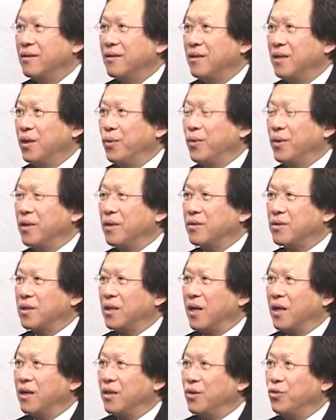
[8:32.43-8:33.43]
因为
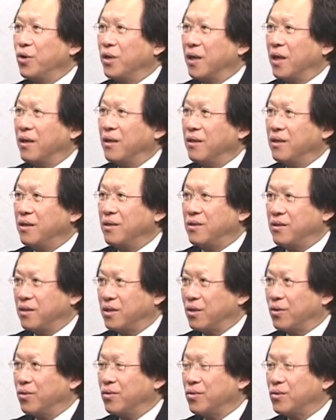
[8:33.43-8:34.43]
在越南的历史
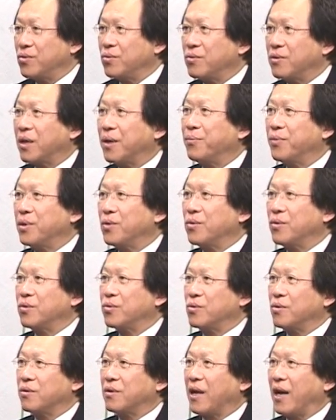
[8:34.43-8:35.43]
教科书上面都会
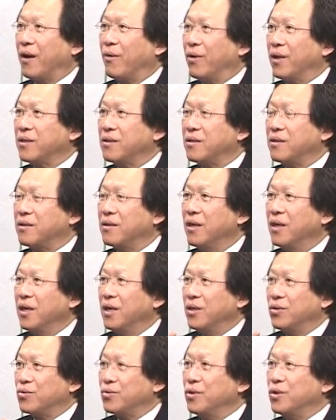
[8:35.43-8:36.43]
说台湾是
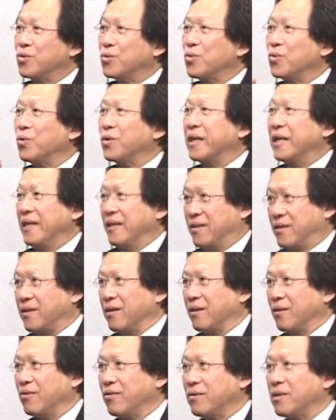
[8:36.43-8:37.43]
属于中国的一
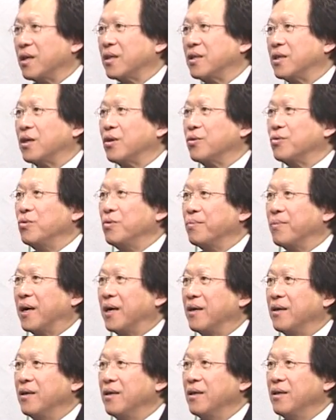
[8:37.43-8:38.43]
省，都是这样教育
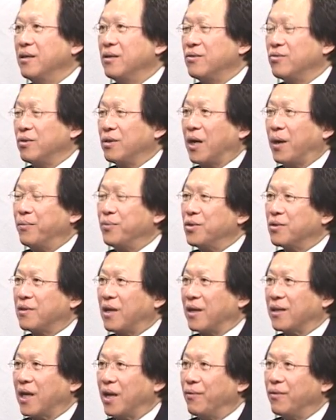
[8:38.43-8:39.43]
嘛，所以他们就
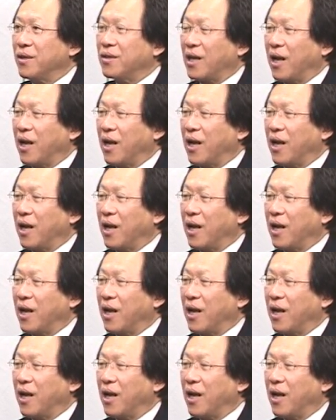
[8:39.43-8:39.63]
打台湾。